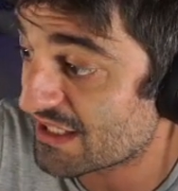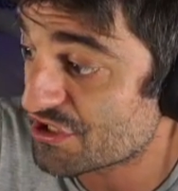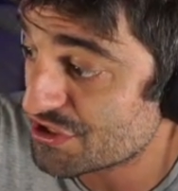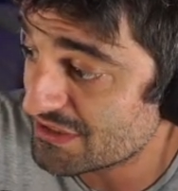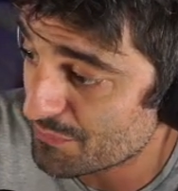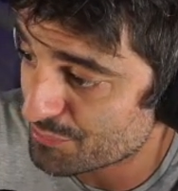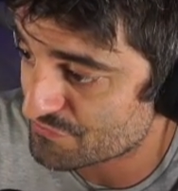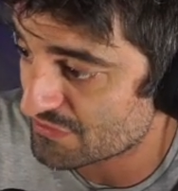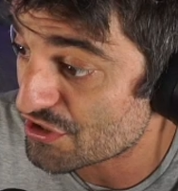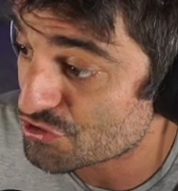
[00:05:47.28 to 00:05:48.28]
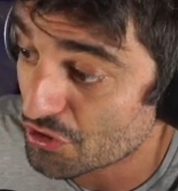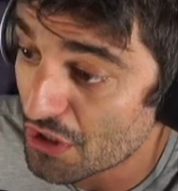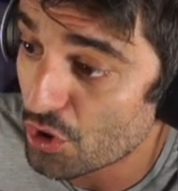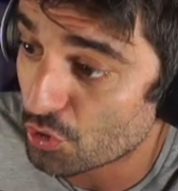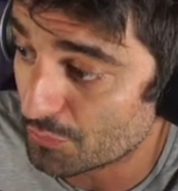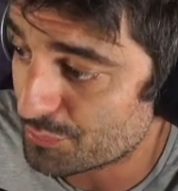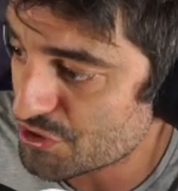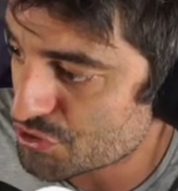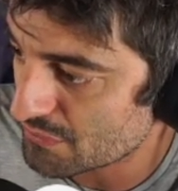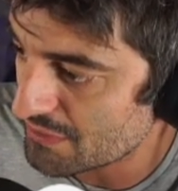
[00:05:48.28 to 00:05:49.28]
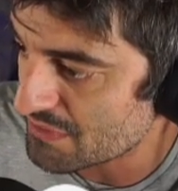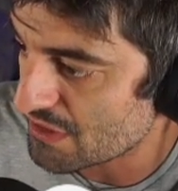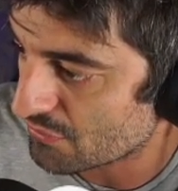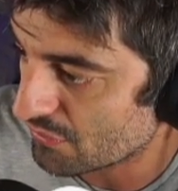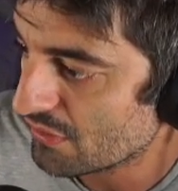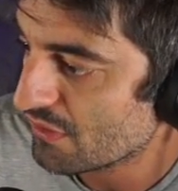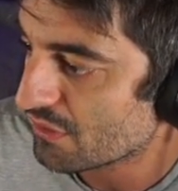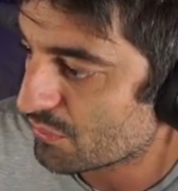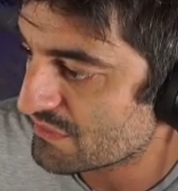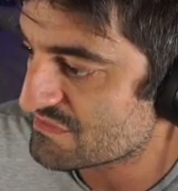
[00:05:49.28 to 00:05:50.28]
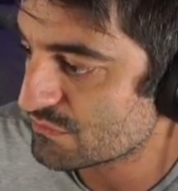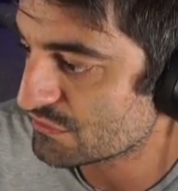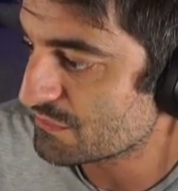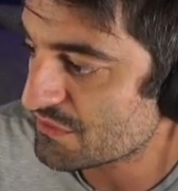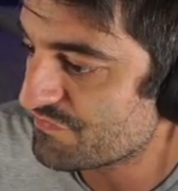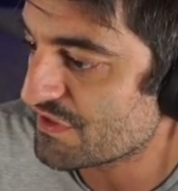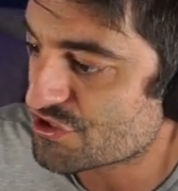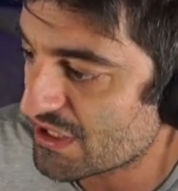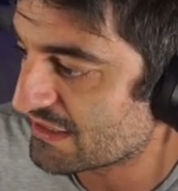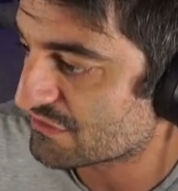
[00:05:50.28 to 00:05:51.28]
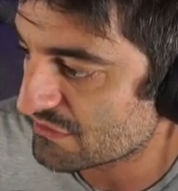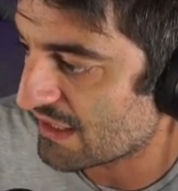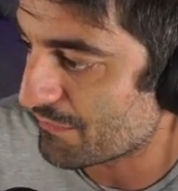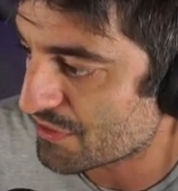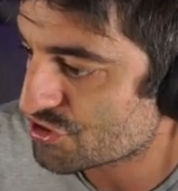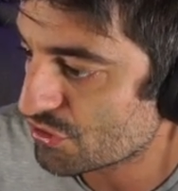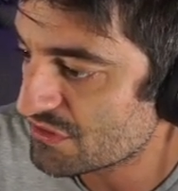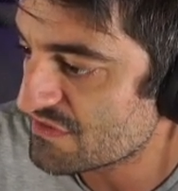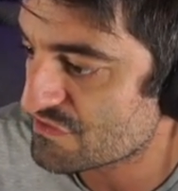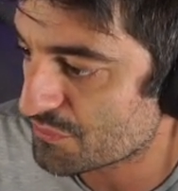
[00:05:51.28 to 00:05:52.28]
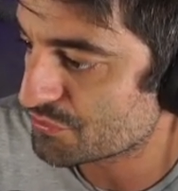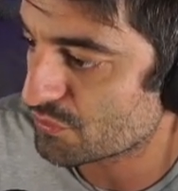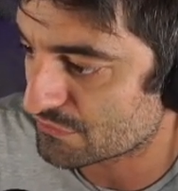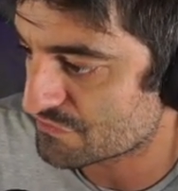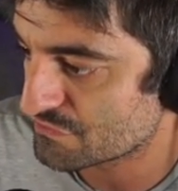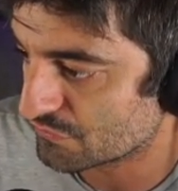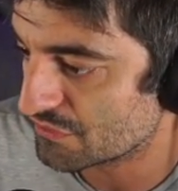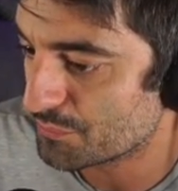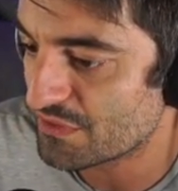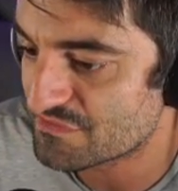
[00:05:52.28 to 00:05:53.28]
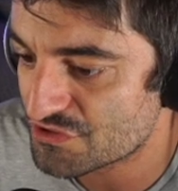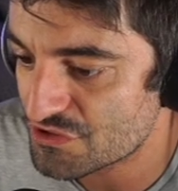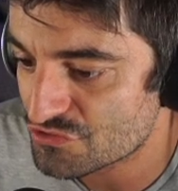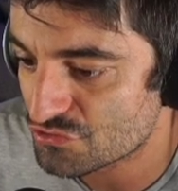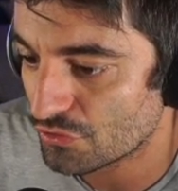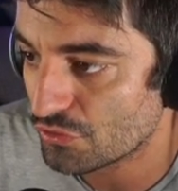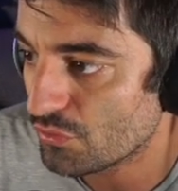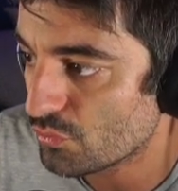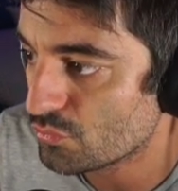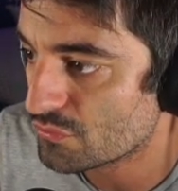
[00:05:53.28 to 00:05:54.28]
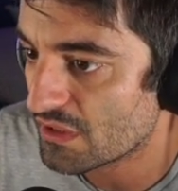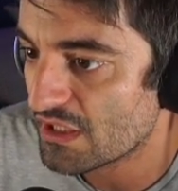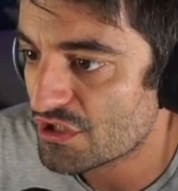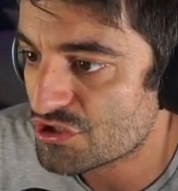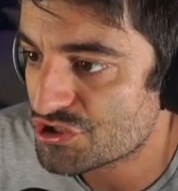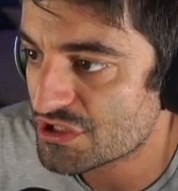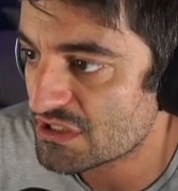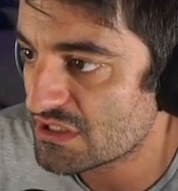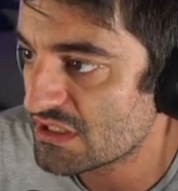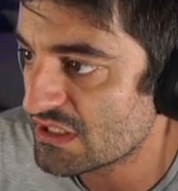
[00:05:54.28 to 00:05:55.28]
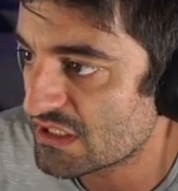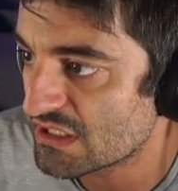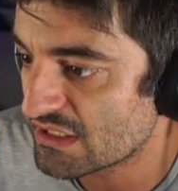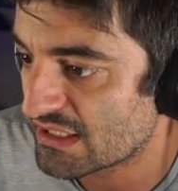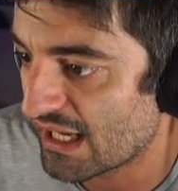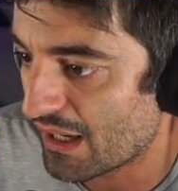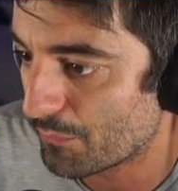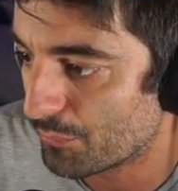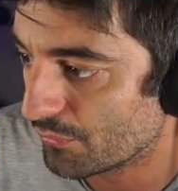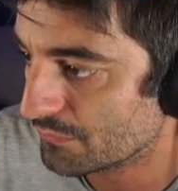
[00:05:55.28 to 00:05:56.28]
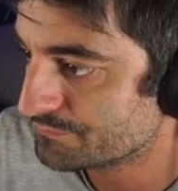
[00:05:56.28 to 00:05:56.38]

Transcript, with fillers: Gini e il personaggio colpisce un nemico, quest'ultimo infligge elettro damage ogni 0.4 secondi. Può esserci solo un Gini in campo.